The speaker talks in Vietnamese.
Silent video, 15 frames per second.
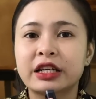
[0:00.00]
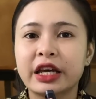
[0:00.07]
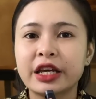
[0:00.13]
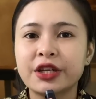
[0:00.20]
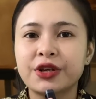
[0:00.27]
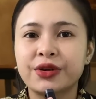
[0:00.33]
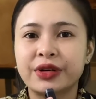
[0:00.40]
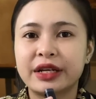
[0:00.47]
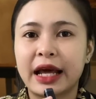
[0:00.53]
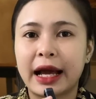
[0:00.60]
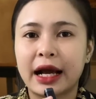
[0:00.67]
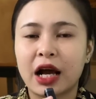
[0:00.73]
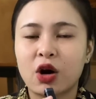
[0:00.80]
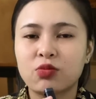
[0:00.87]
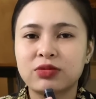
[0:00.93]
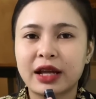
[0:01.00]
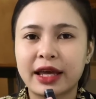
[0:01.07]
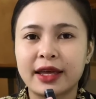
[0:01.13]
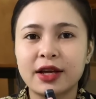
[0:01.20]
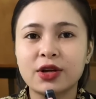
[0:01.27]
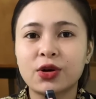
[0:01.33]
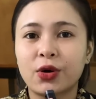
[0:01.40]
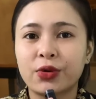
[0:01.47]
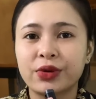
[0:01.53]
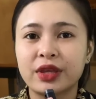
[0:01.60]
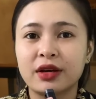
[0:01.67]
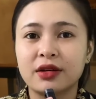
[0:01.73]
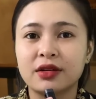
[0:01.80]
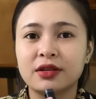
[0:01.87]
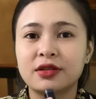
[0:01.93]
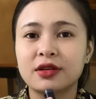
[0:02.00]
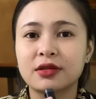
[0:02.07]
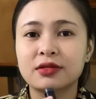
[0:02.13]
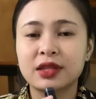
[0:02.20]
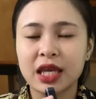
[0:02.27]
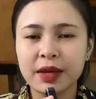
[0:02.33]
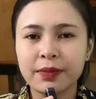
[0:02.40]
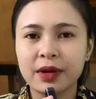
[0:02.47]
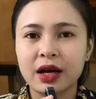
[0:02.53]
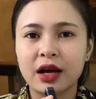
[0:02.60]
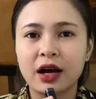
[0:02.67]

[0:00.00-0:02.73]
cái người đàn ông này còn dừng trực tiếp